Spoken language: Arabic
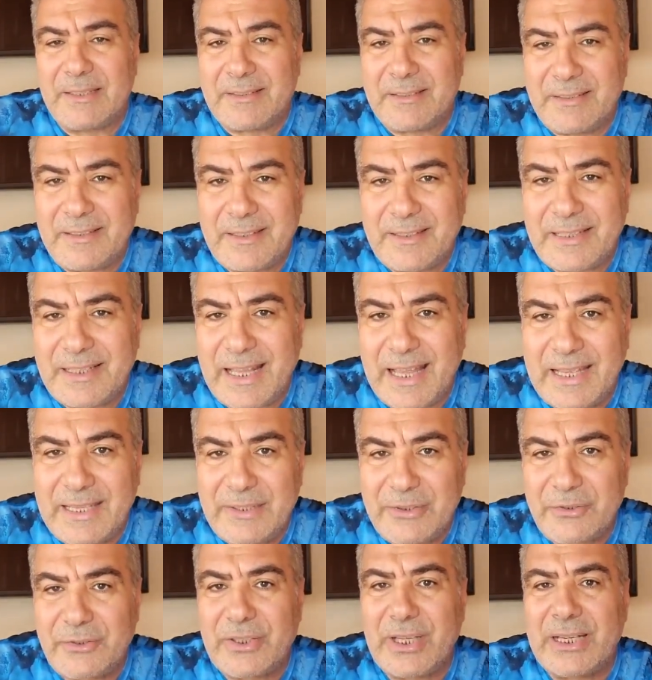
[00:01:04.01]
ضيق
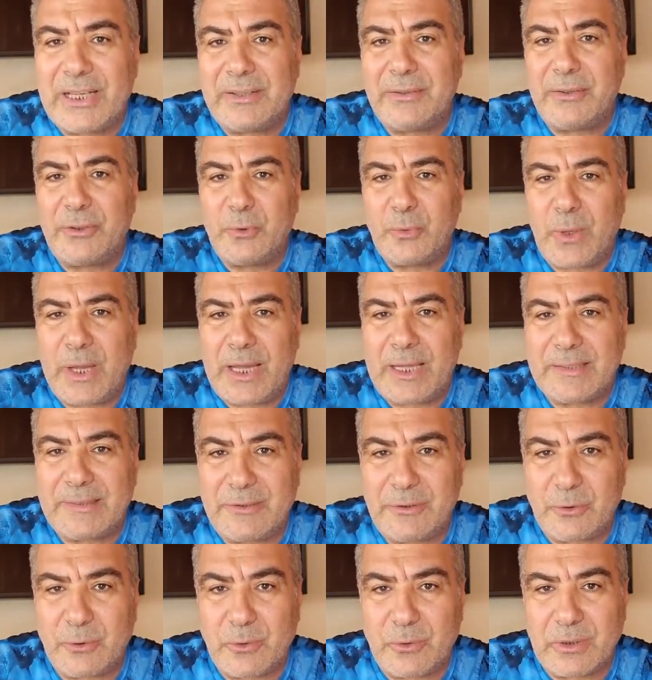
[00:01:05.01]
العيش الذي
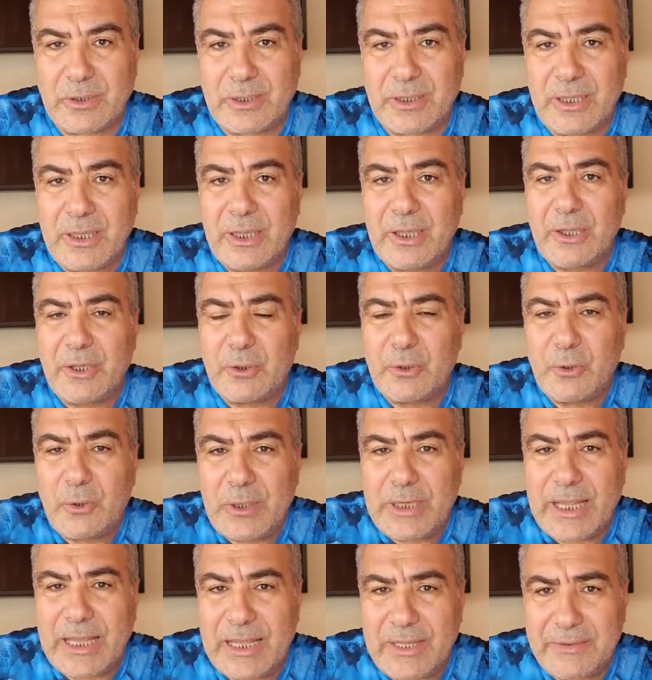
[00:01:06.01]
يحاصرك
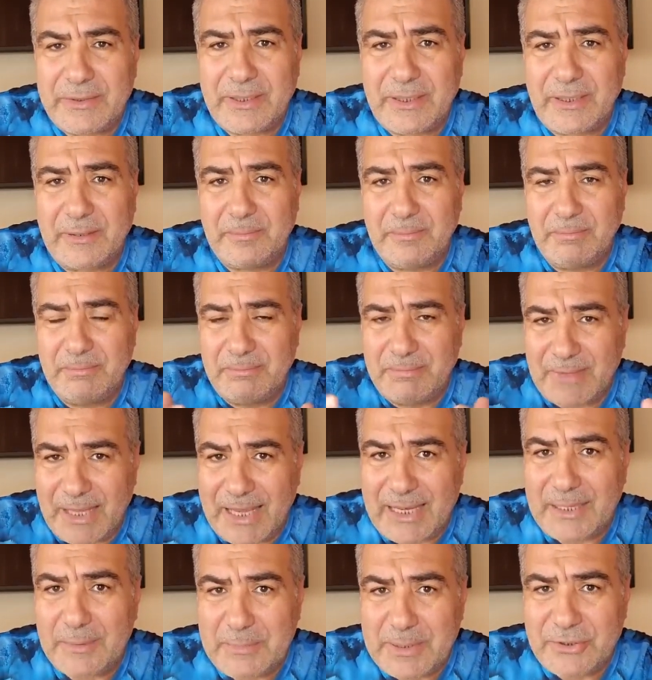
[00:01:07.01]
كل هذه
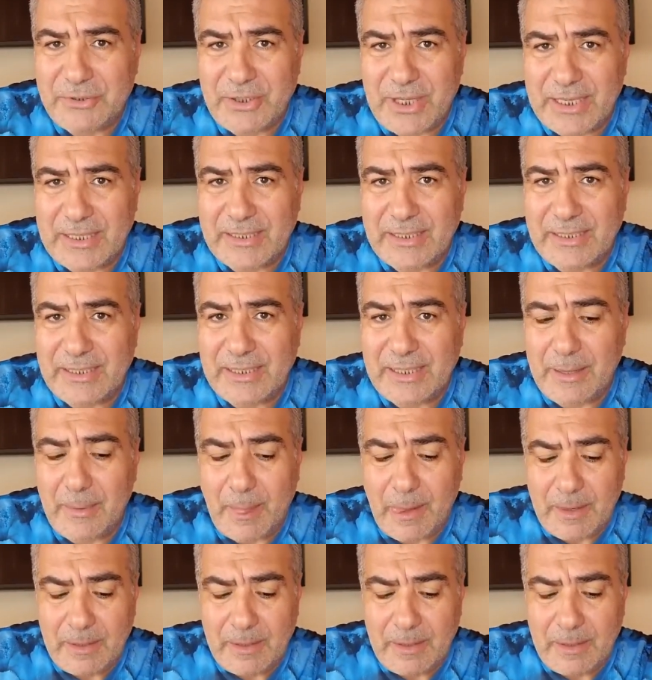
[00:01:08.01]
المشاكل